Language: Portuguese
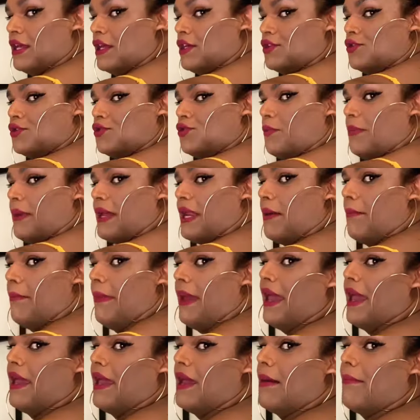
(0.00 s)
Super
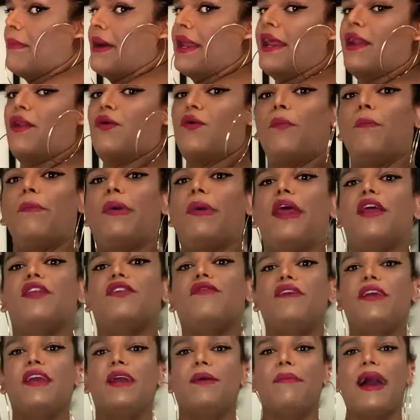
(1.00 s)
amei, amarelo com preto,
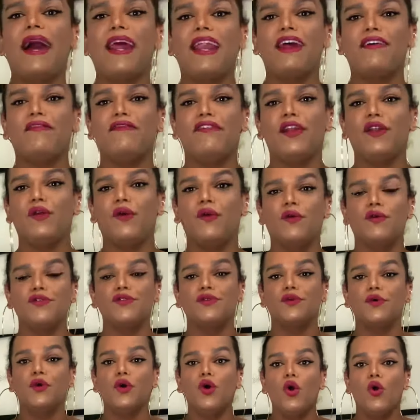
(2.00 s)
fica
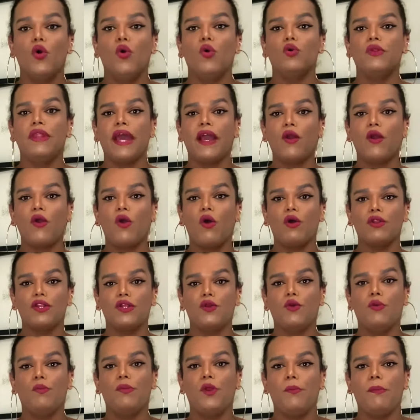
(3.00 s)
maravilhoso. O decote
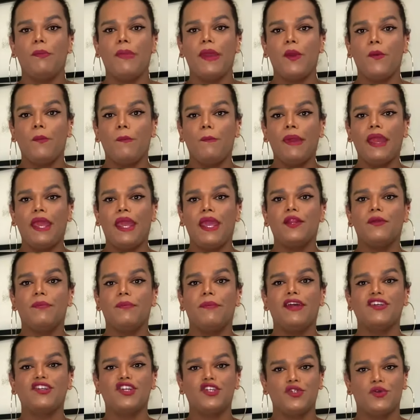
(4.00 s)
cobriu bem o peito,
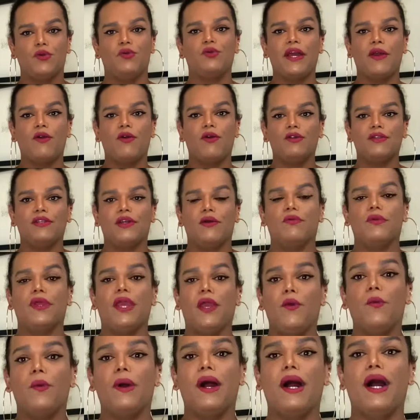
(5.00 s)
mas deixou o decotão que
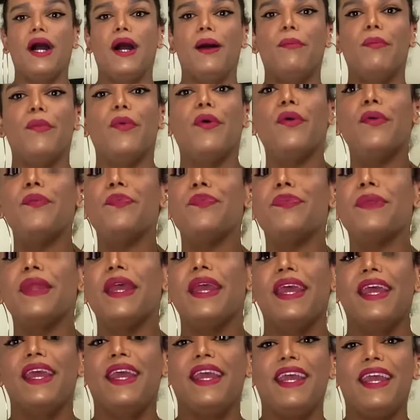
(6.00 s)
eu amo.
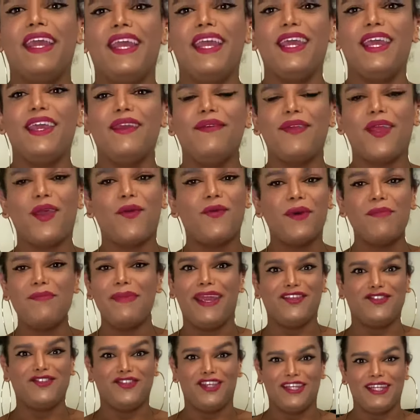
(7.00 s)
E eu
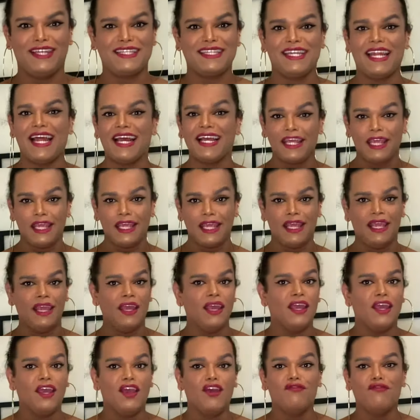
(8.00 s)
amei, gente. Essa
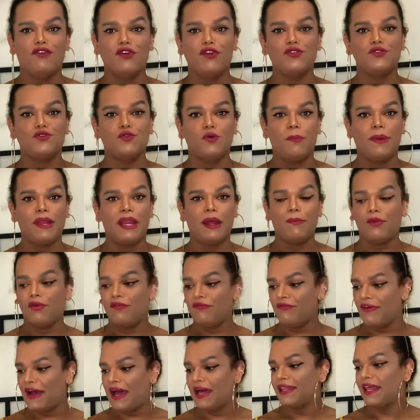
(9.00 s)
daqui foi super
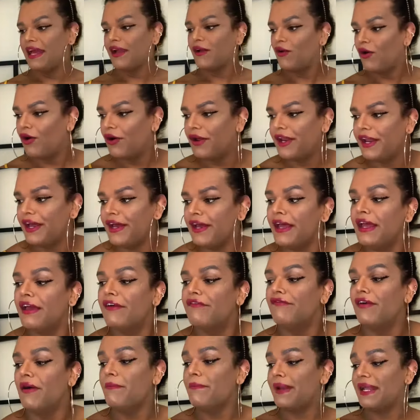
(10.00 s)
aprovada. Agora,
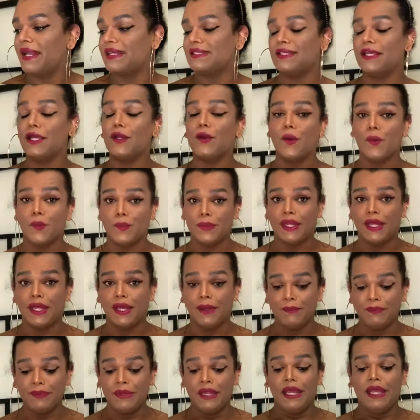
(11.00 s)
vamos pra
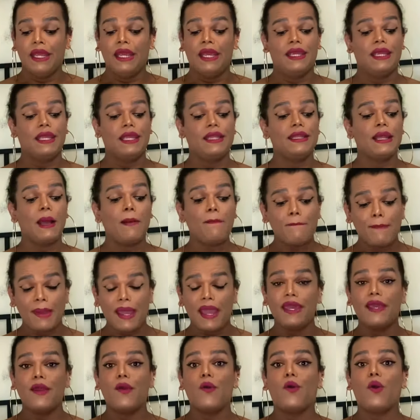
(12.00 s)
segunda, que
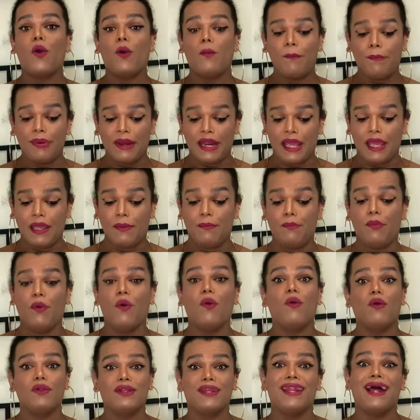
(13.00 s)
também eu comprei por
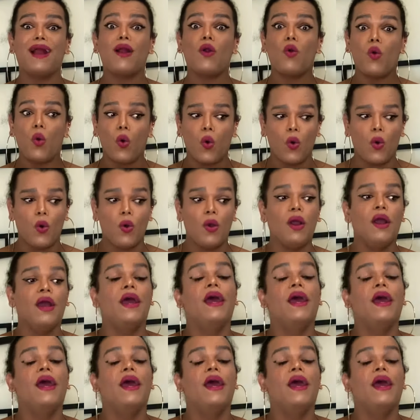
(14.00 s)
conta da cor,